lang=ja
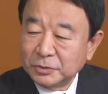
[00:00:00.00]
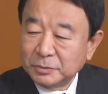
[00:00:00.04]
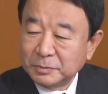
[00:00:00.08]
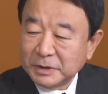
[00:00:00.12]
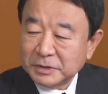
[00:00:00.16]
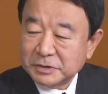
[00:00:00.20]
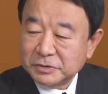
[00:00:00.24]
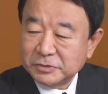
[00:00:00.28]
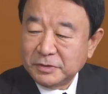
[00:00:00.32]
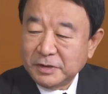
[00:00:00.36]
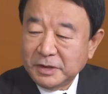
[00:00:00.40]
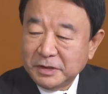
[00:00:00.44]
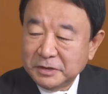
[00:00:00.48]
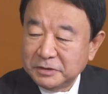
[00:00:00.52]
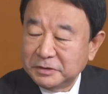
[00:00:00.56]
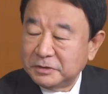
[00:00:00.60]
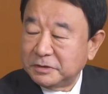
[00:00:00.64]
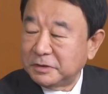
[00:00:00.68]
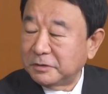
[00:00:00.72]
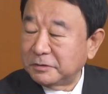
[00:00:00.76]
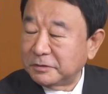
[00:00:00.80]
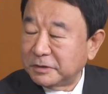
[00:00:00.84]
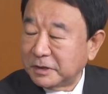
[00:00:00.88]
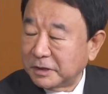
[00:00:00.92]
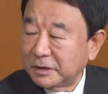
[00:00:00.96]
の街を歩い
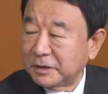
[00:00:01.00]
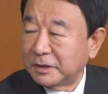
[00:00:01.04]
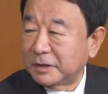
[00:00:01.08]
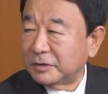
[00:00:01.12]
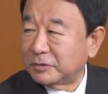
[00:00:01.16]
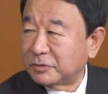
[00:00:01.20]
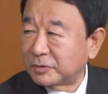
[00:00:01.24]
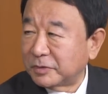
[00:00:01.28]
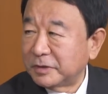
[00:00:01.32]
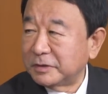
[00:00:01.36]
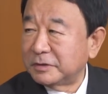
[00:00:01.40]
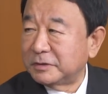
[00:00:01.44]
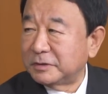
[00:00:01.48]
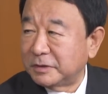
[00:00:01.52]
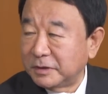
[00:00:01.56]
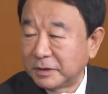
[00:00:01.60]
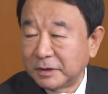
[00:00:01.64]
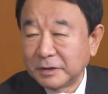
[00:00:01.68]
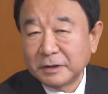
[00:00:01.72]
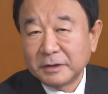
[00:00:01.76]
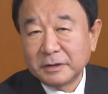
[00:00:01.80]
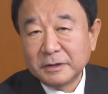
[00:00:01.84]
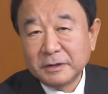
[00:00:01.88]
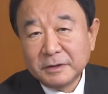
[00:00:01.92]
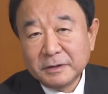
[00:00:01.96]
てるだけだ」とか言っ
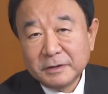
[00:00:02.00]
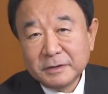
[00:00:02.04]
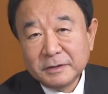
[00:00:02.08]
て